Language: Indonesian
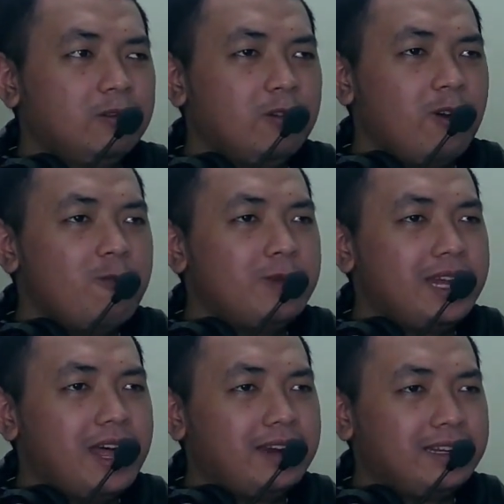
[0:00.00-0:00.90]
Wow,
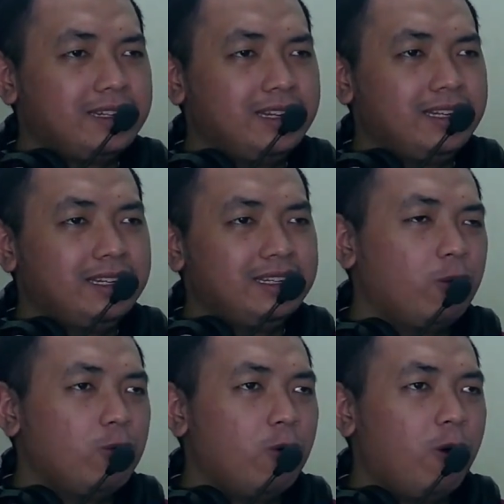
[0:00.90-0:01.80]
menarik nih.
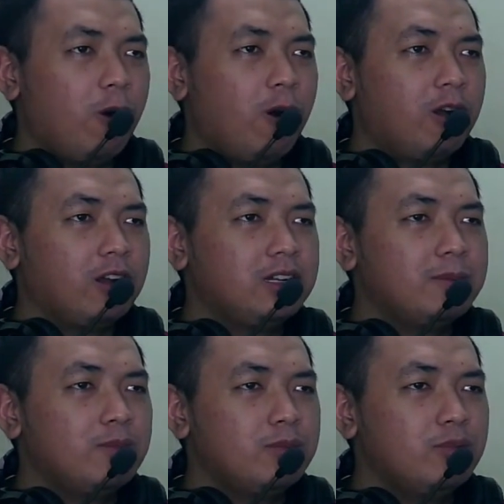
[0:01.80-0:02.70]
Wow,
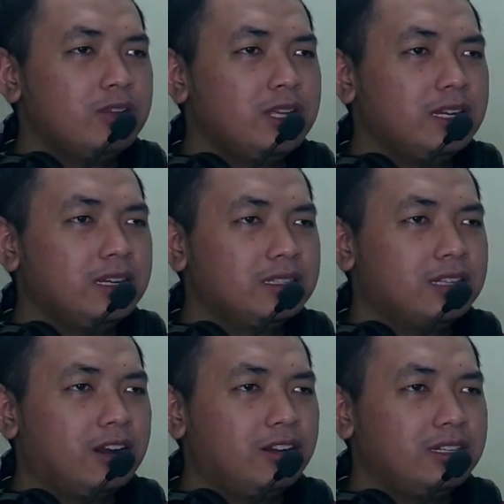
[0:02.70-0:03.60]
digebuk-gebukin Earth
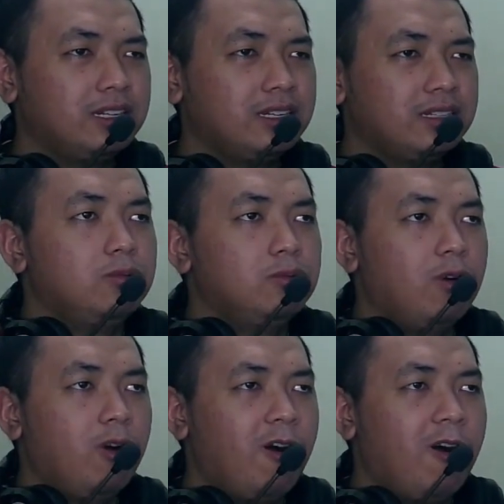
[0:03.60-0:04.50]
Garonnya.
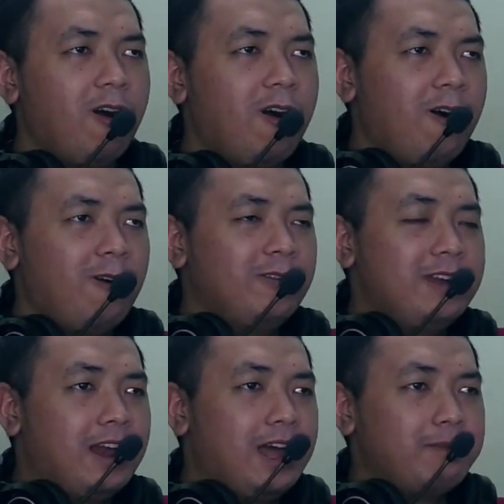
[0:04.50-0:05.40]
Wow,
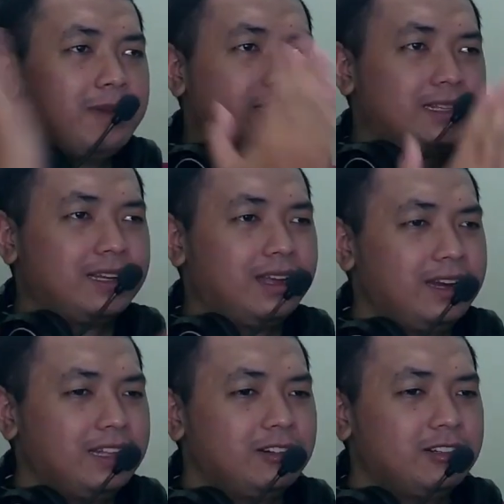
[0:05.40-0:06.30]
udah lama kita nggak
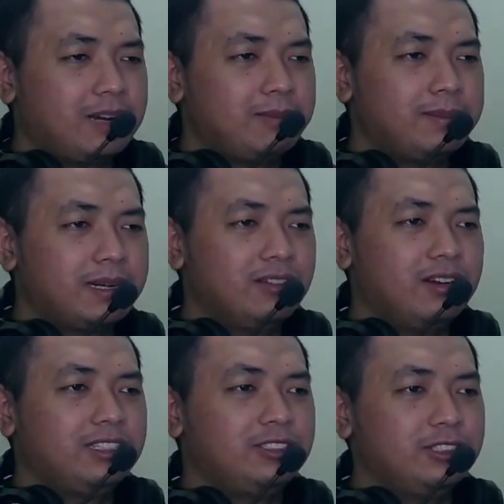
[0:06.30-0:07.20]
ngeliat Ultraman
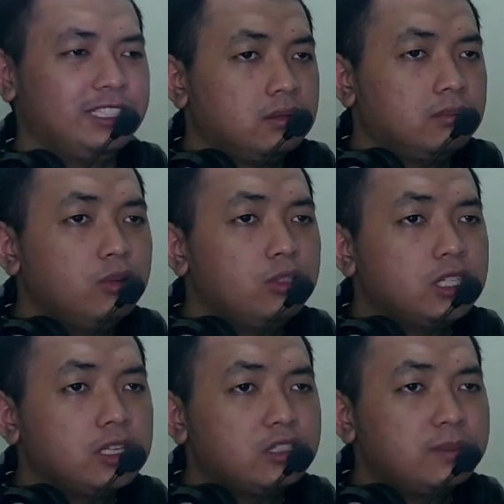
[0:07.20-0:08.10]
berdoa, cuy.
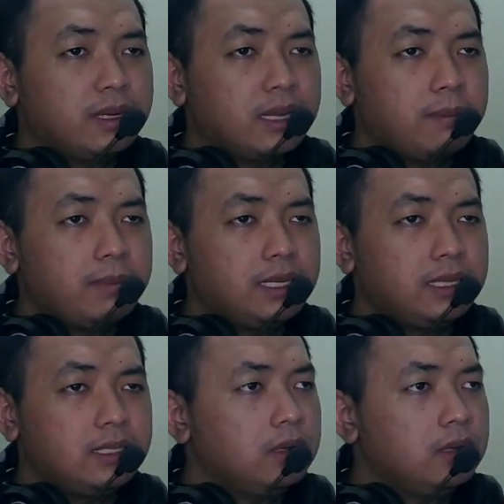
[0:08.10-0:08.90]
Buset, langsung pakai apa nih?